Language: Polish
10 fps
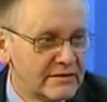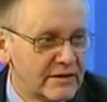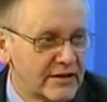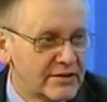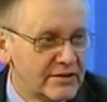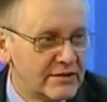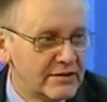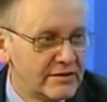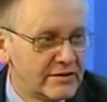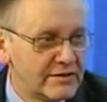Raczej,
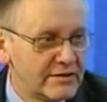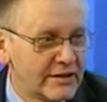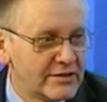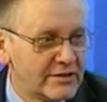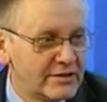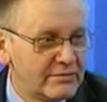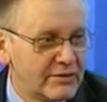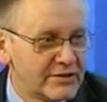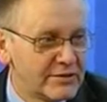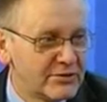raczej
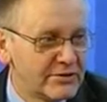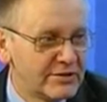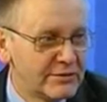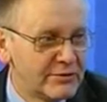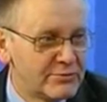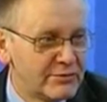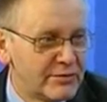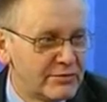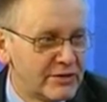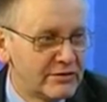bardziej by to stypę
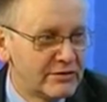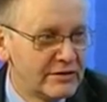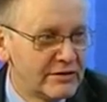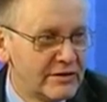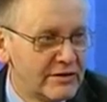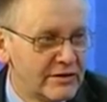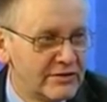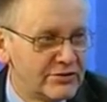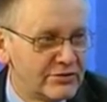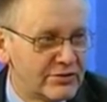przypominało
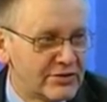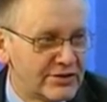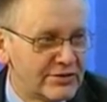niż uroczystość.